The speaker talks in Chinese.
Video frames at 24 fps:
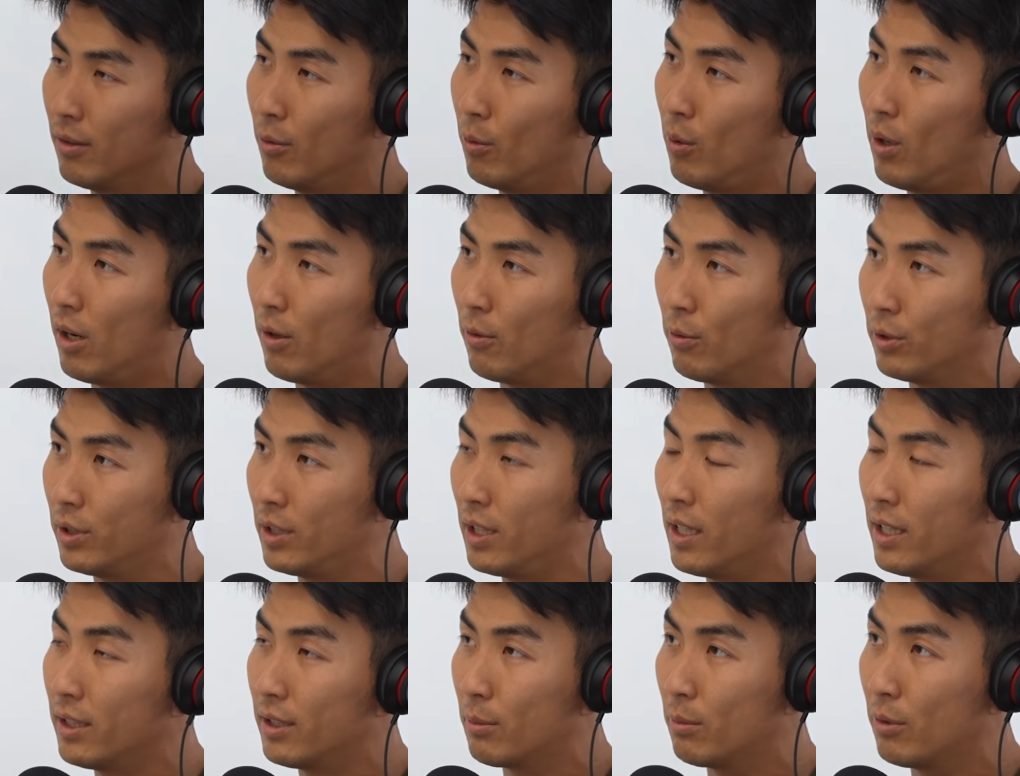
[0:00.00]
哇，我
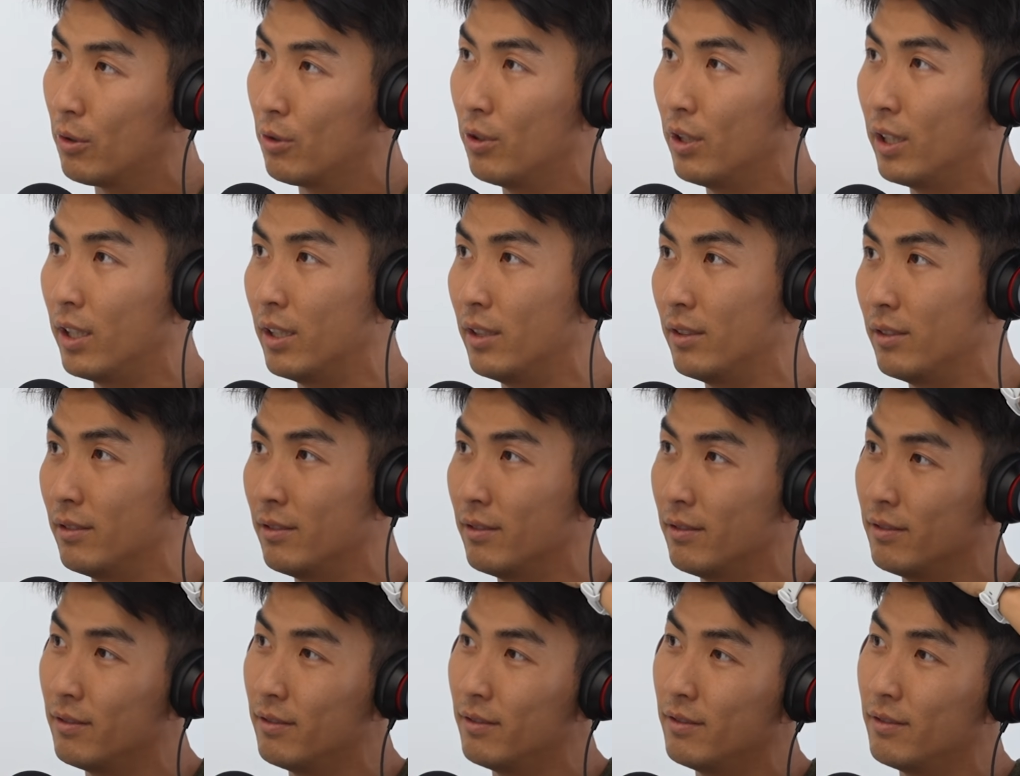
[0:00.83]
现在怎么会
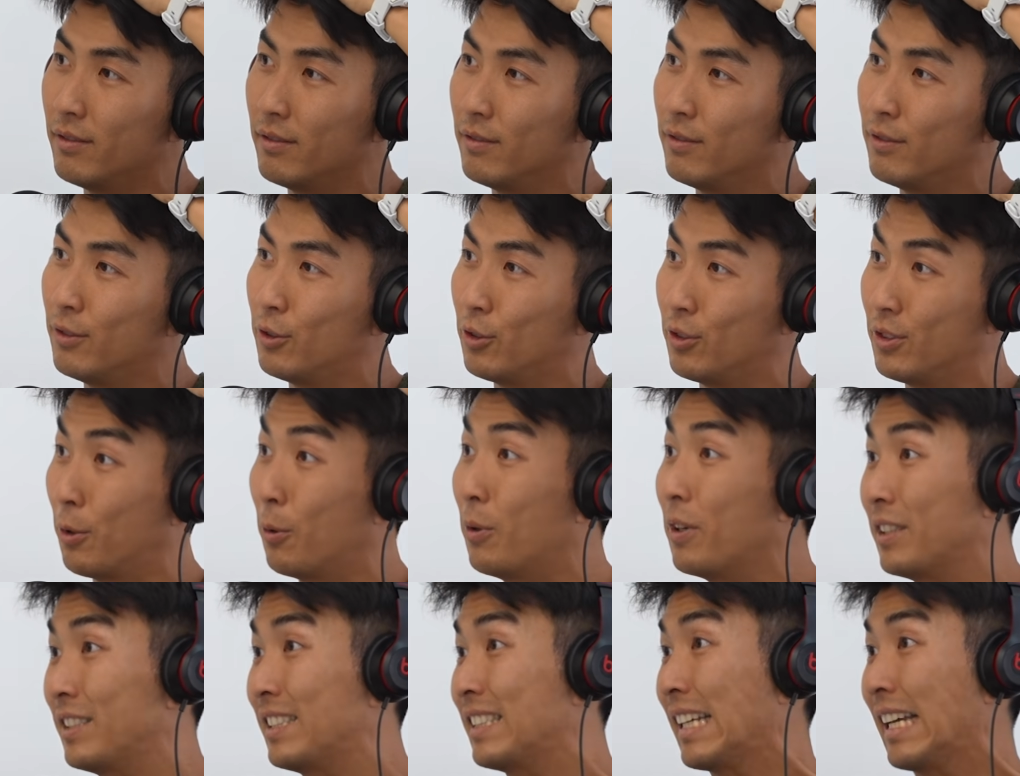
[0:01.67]
就是
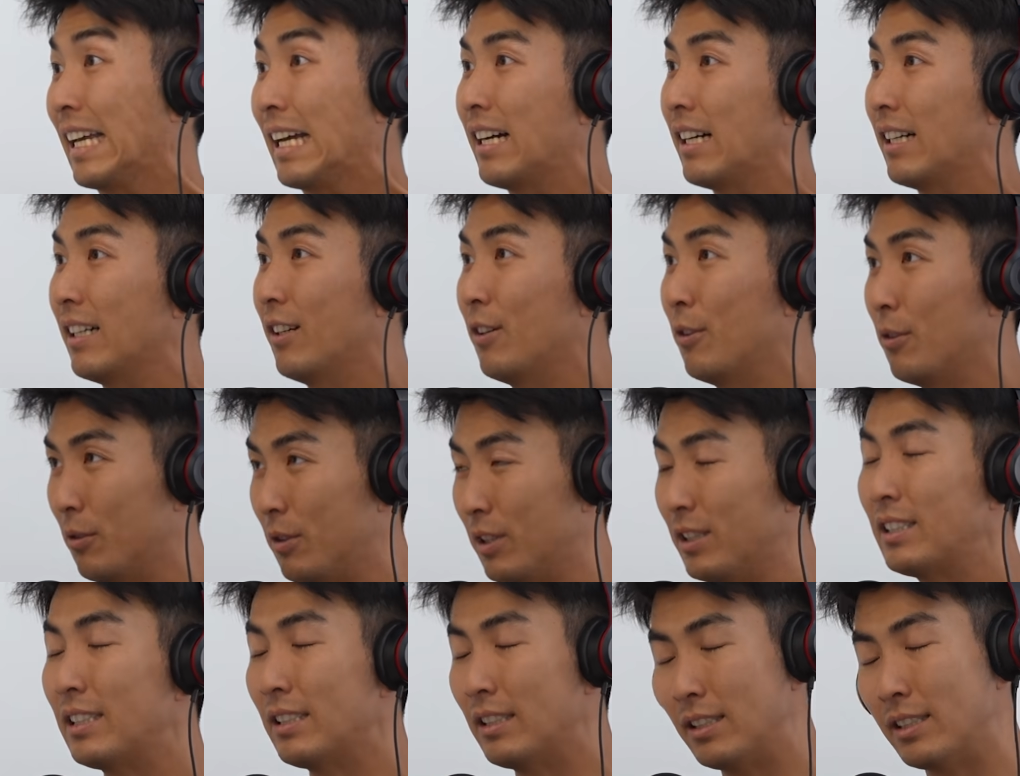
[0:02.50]
会这样？
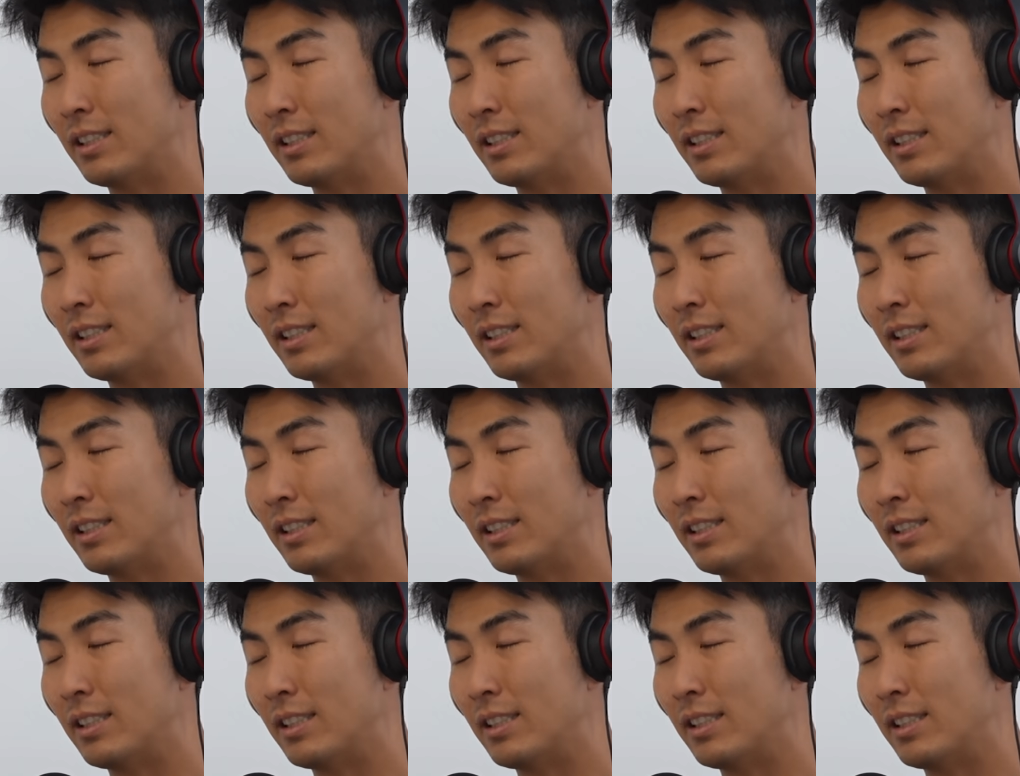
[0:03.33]
这真